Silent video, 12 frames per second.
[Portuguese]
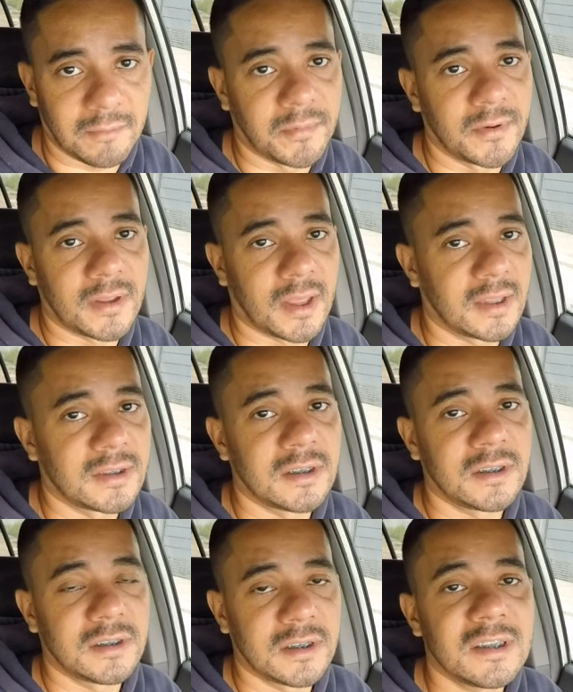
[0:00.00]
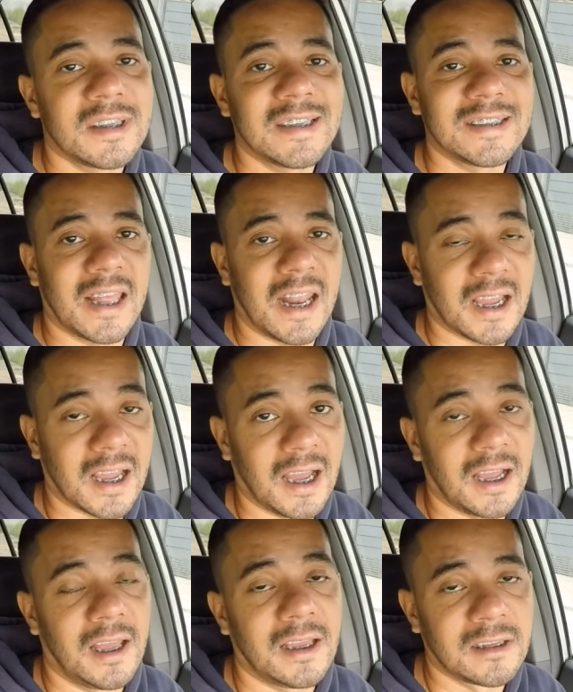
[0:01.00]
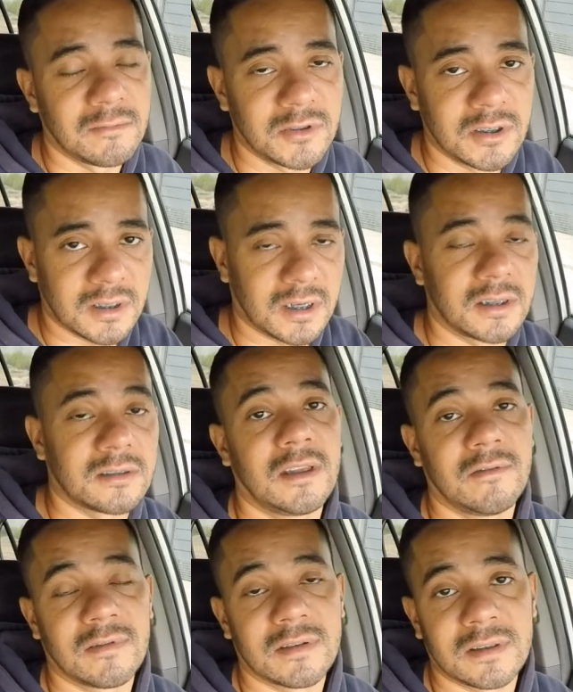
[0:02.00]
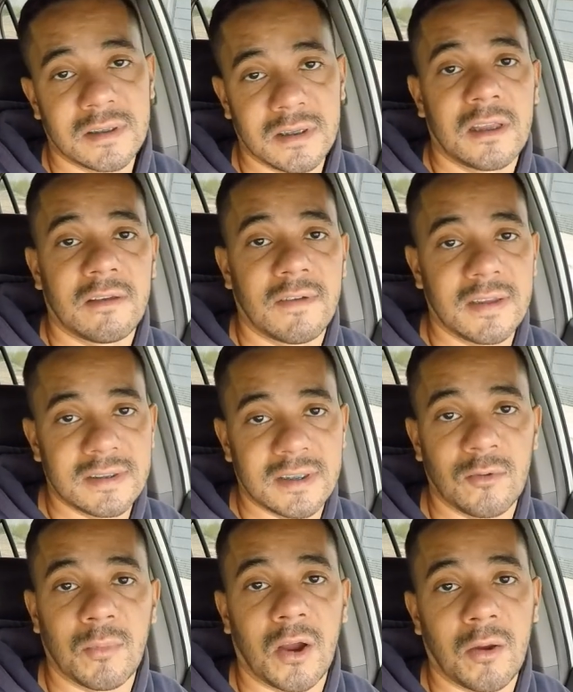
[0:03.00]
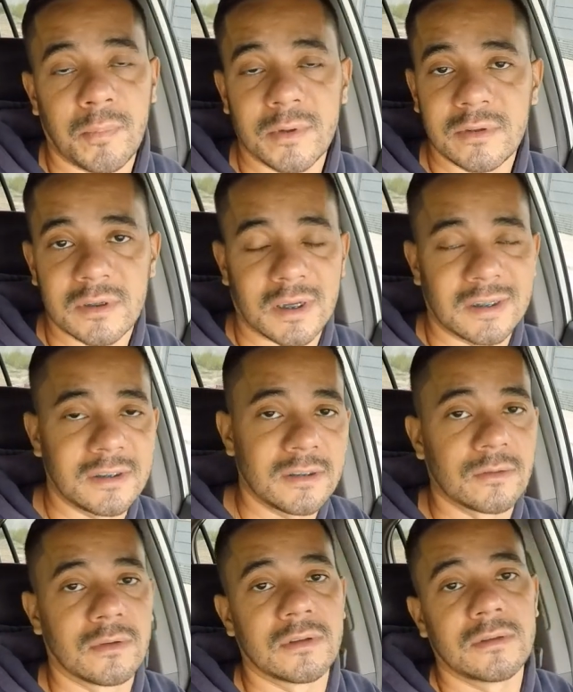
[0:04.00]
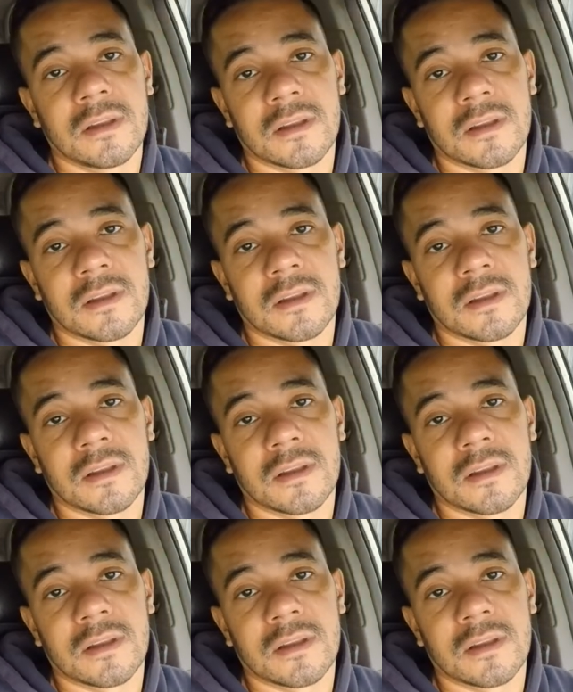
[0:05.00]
porque dirigir sem sem CNH é crime de trânsito e você vai ser o maior prejudicado de todos.